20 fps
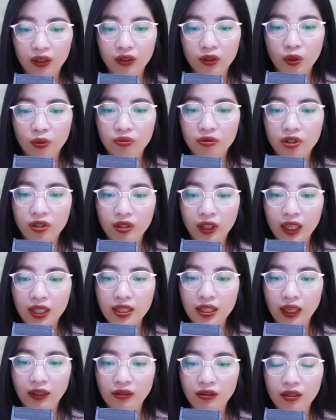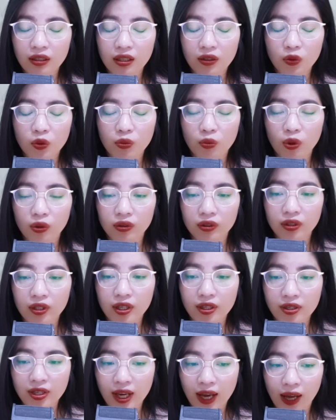Đúng như cái danh nghĩa của một
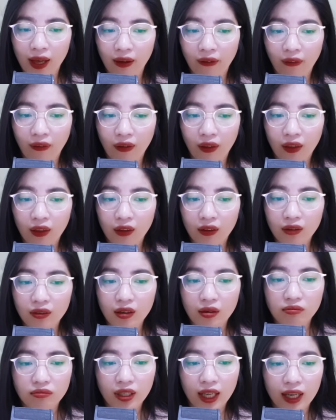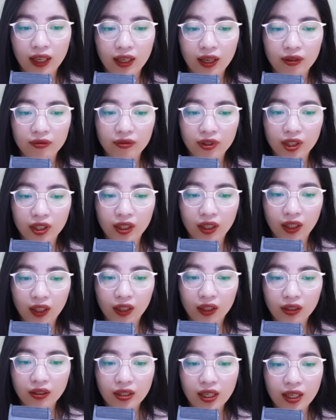người cha. Không lẽ là vì
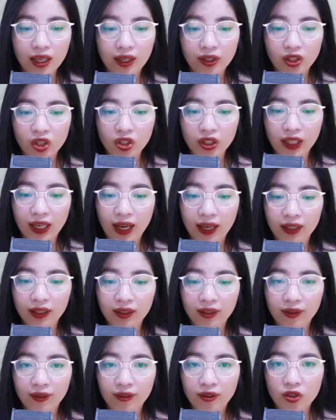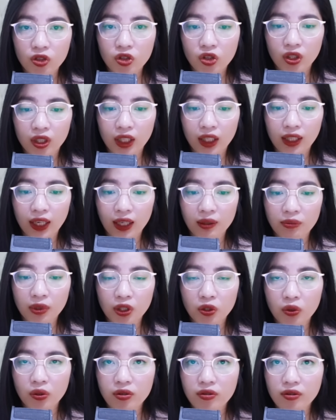đây là con gái cho nên anh
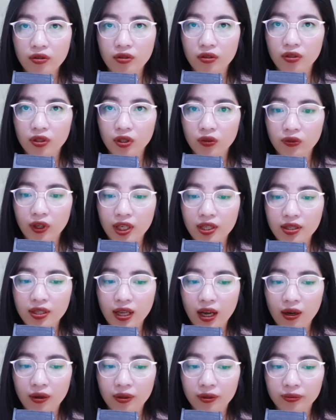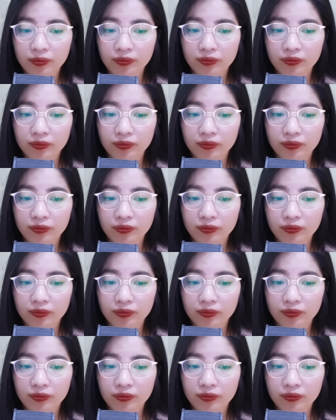mới đối xử như vậy sao?